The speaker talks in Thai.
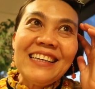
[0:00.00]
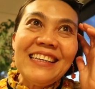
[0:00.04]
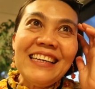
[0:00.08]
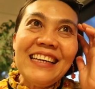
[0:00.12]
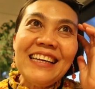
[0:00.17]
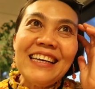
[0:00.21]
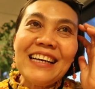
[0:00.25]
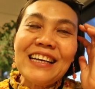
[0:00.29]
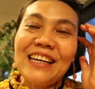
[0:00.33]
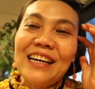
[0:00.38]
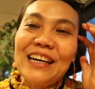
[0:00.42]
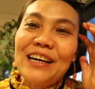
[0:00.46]

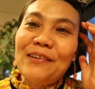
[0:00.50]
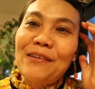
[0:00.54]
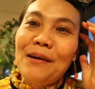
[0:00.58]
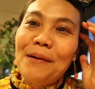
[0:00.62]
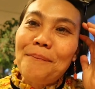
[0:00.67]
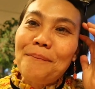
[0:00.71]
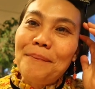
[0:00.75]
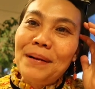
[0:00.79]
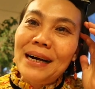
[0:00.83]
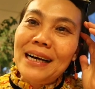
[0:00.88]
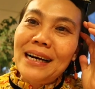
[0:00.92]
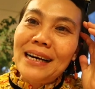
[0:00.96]
นี่ถ้าเกิดว่า
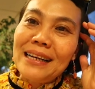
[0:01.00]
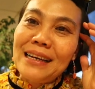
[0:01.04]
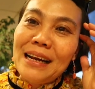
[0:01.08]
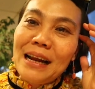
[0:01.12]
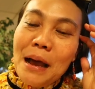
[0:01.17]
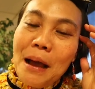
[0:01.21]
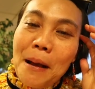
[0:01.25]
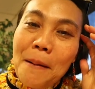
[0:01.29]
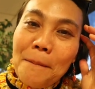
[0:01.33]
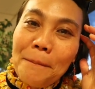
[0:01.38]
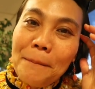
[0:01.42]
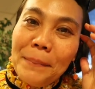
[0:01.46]
เปิด
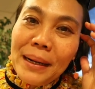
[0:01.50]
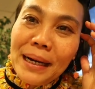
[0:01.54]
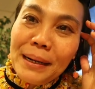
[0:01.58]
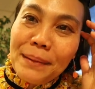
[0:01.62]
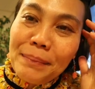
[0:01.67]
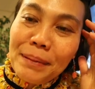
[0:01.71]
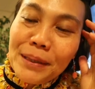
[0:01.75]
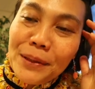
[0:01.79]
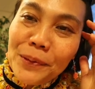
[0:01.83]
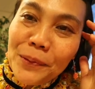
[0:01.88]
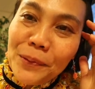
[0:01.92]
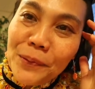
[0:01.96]
เปิด
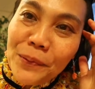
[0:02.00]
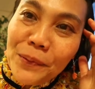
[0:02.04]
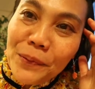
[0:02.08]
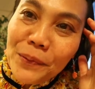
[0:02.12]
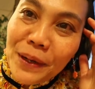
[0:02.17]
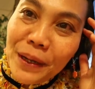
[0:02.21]
ประตู